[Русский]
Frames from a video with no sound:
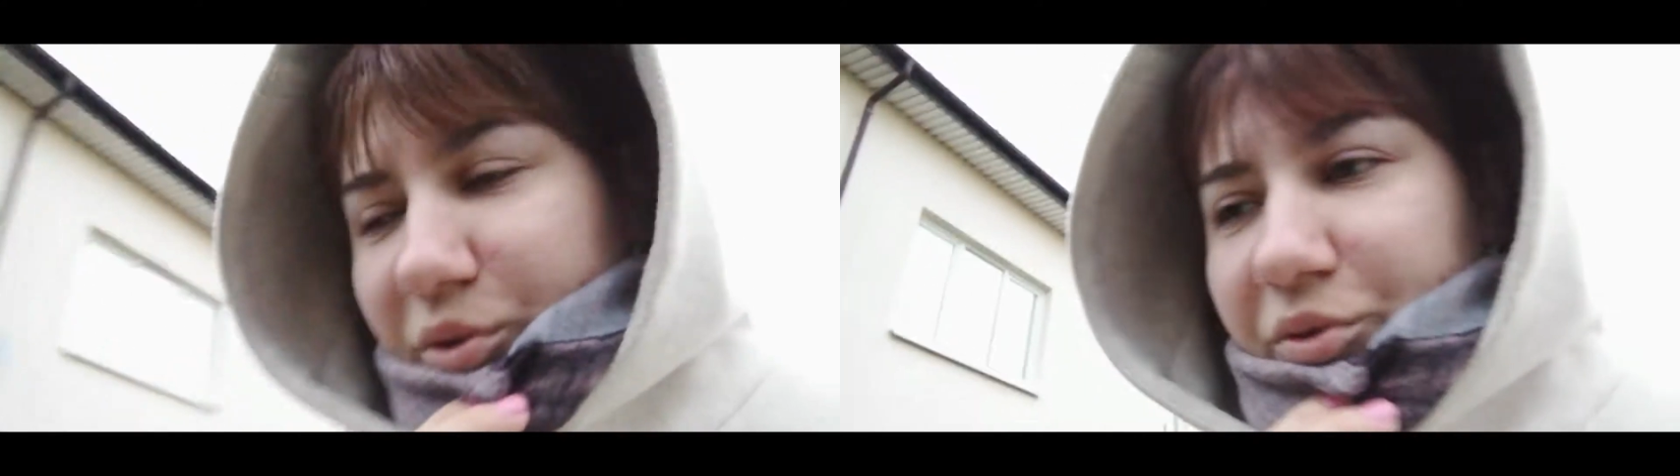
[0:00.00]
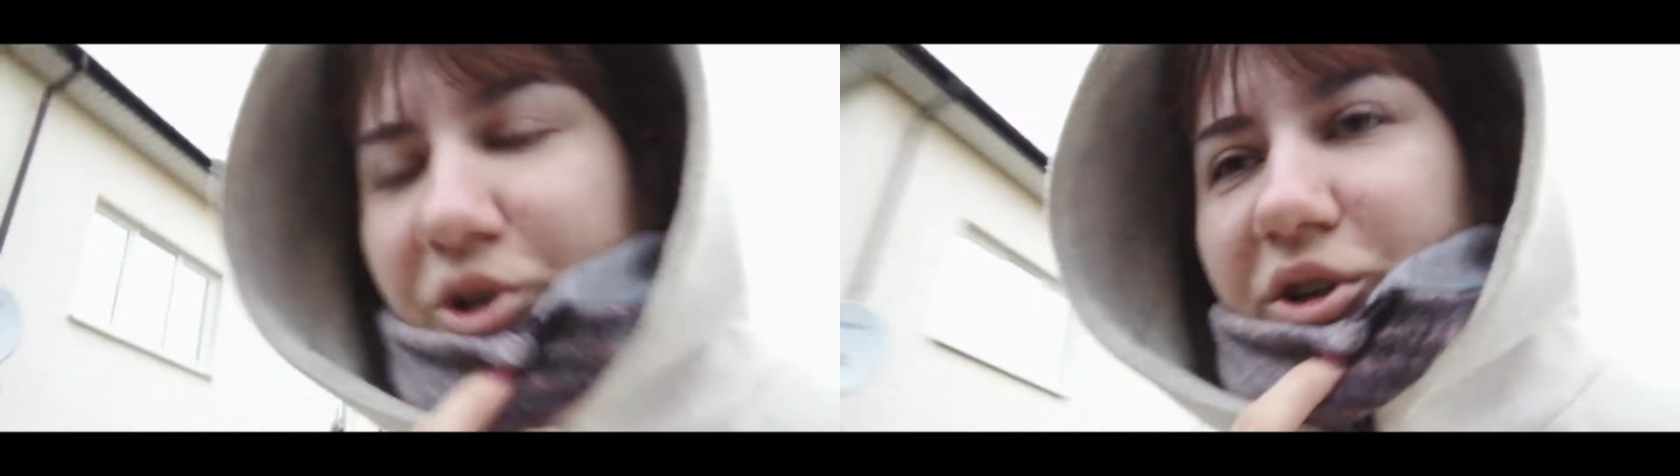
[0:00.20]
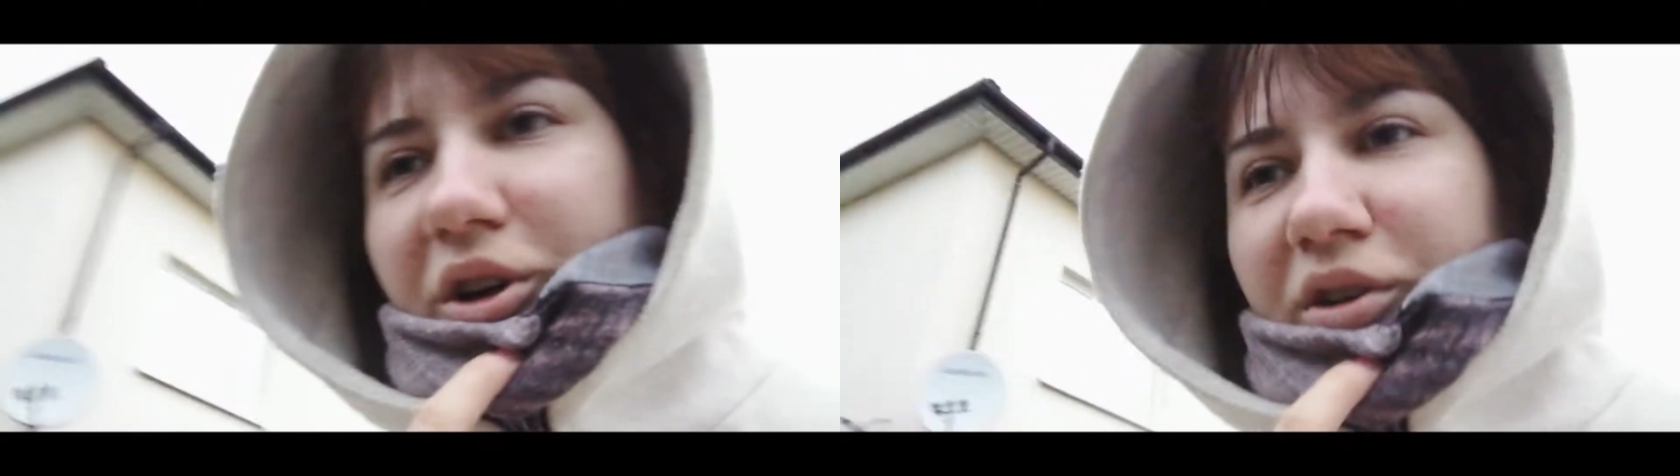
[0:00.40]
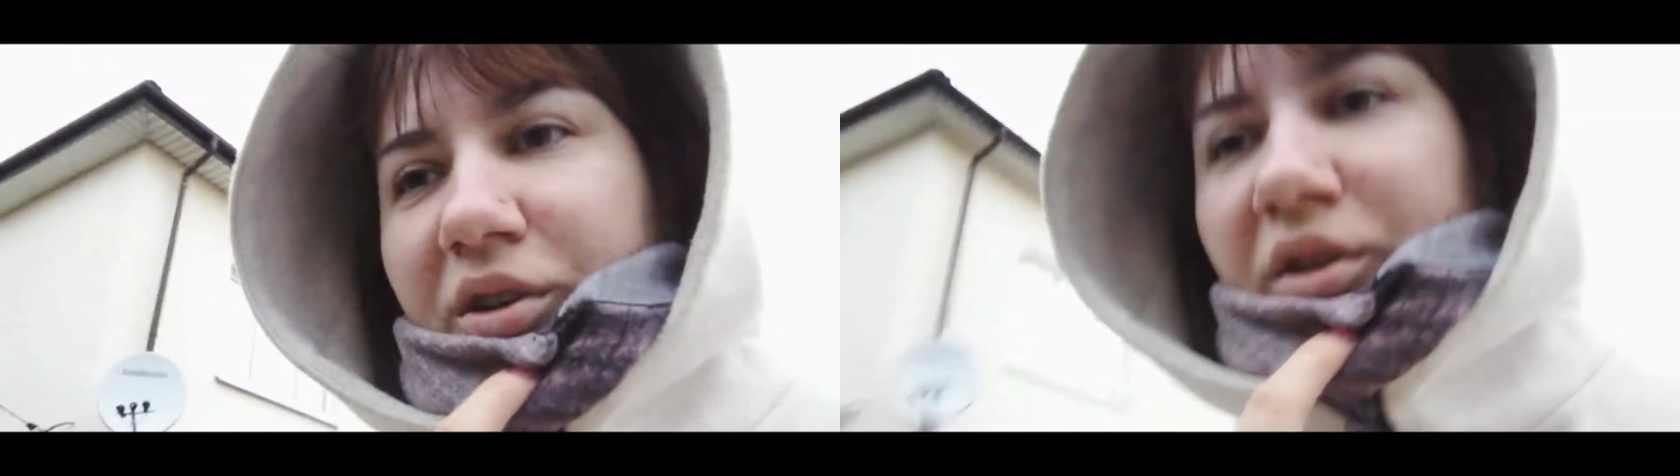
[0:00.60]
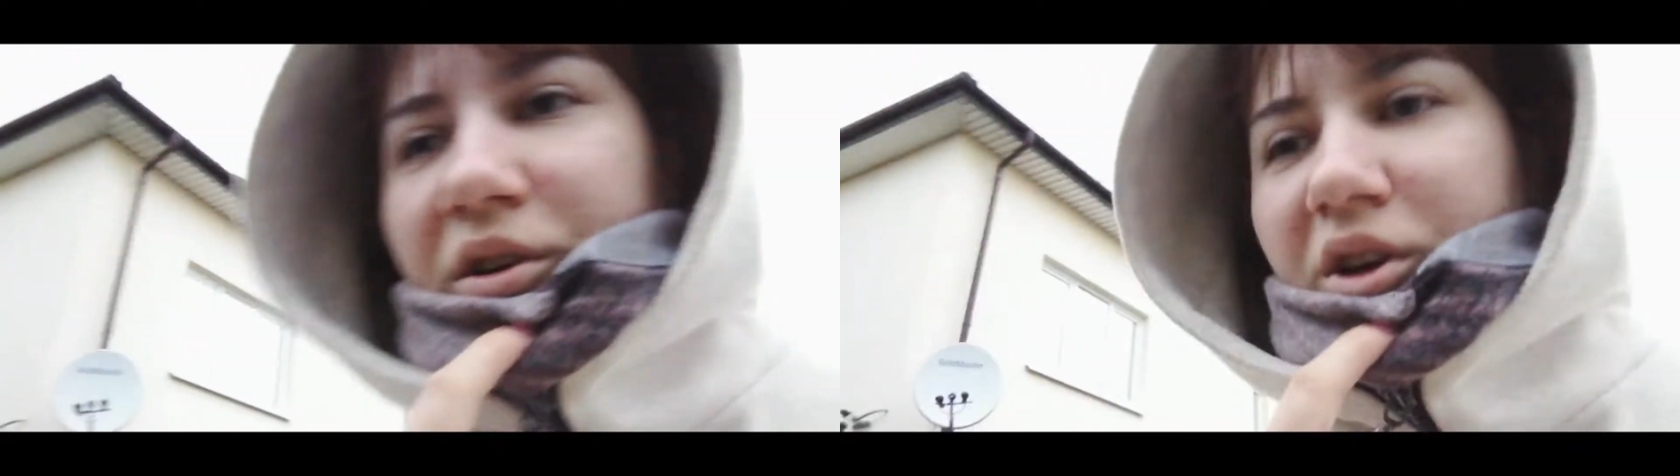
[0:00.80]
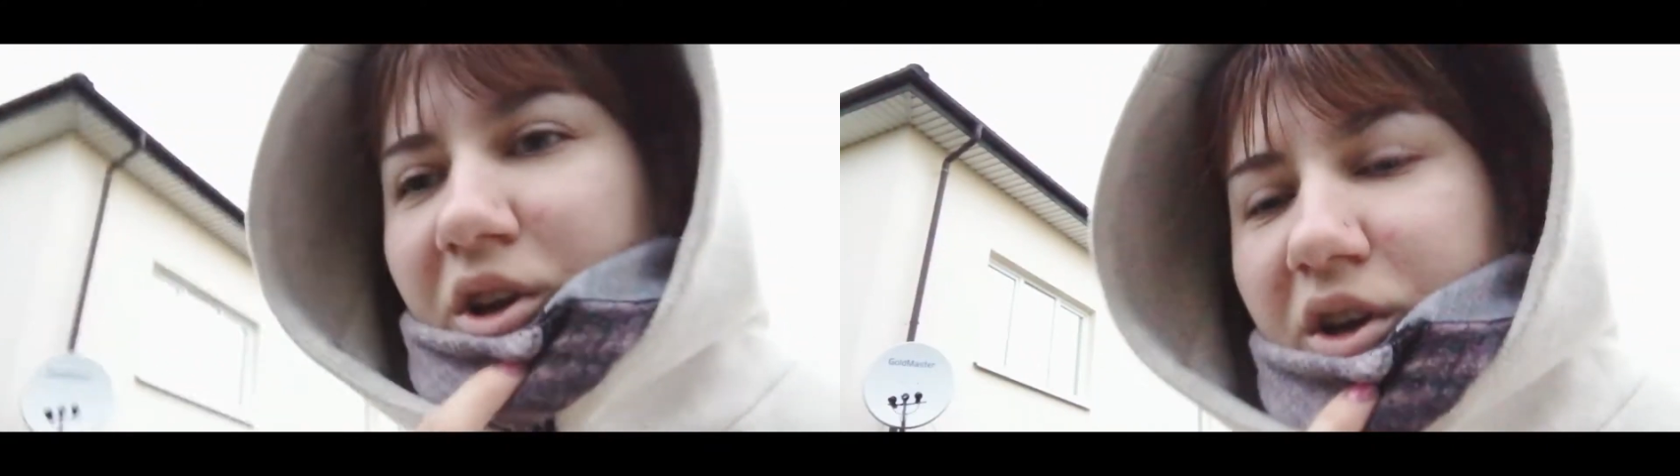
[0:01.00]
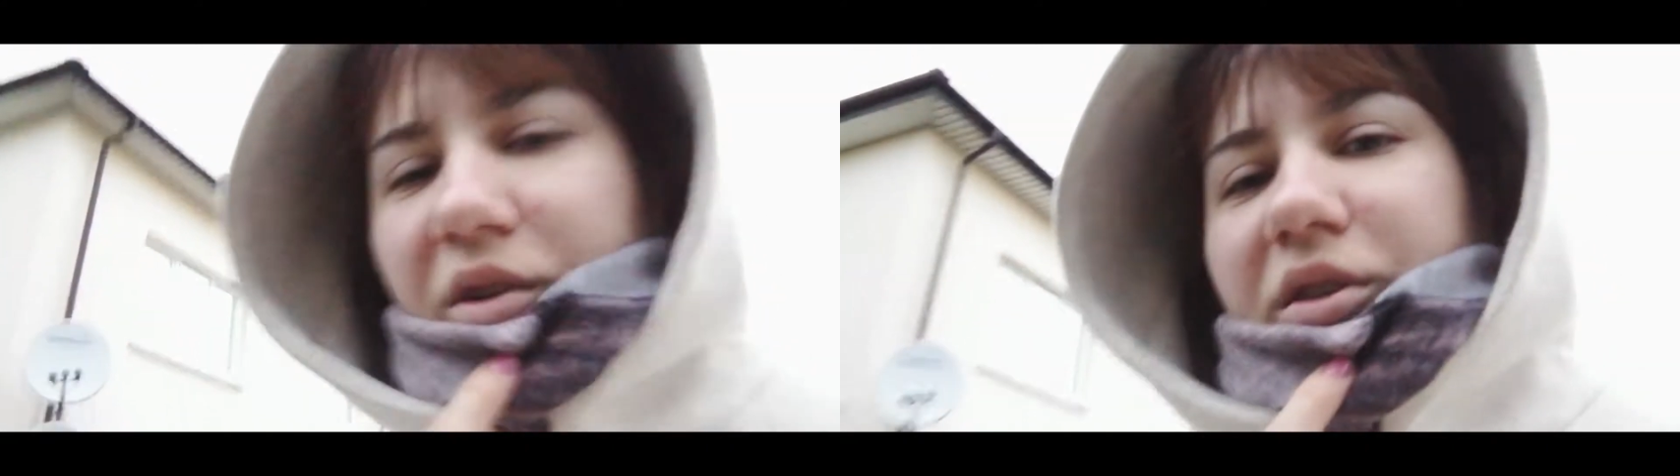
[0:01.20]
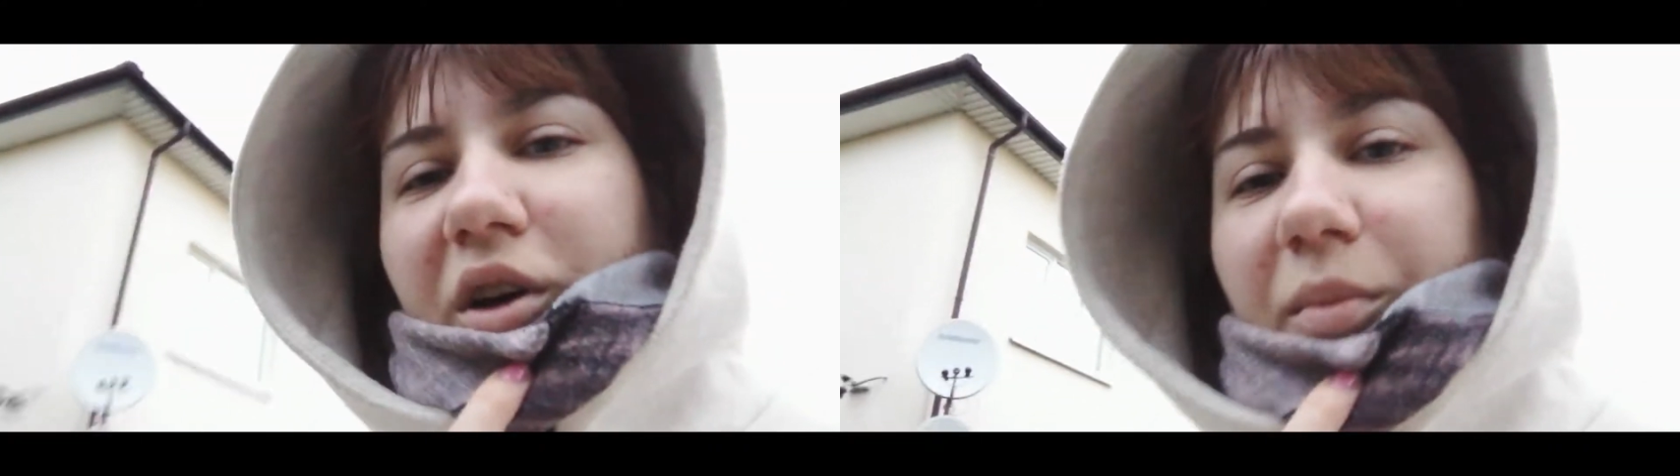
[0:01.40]
ну, вчера
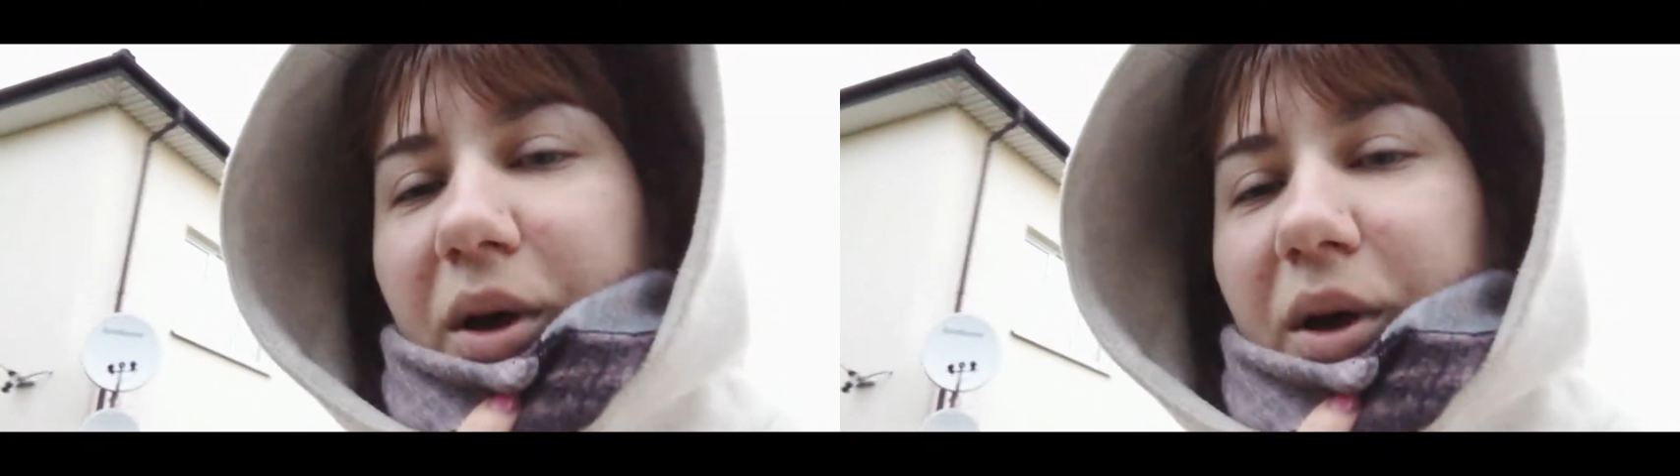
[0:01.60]
так